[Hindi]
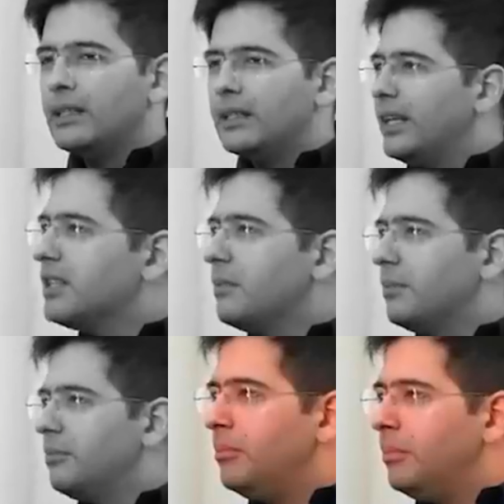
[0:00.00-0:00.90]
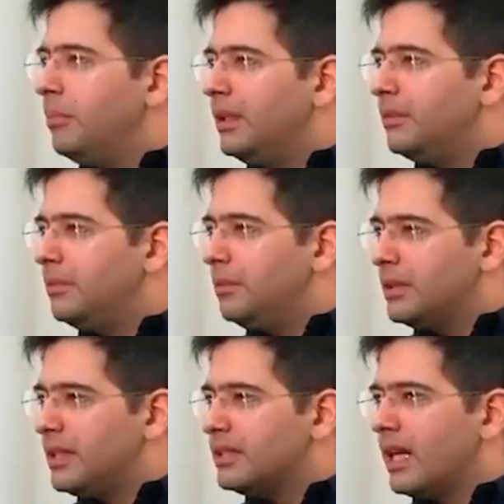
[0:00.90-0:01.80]
इस देश में
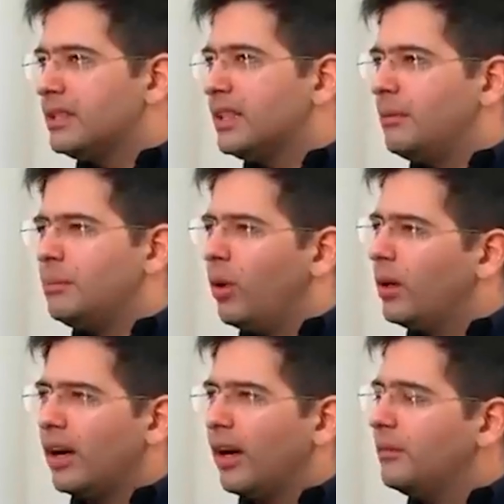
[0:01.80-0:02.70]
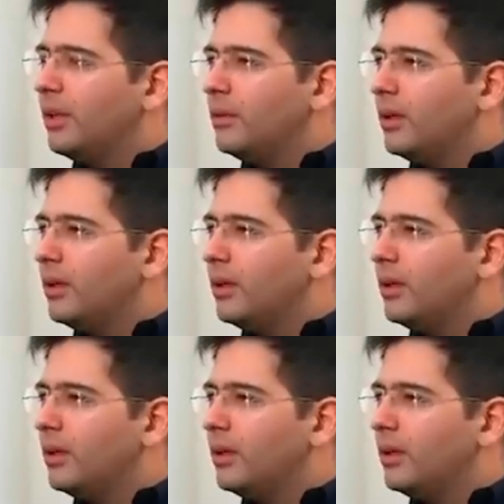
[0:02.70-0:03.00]
पिछले सात साल में माहौल ख़राब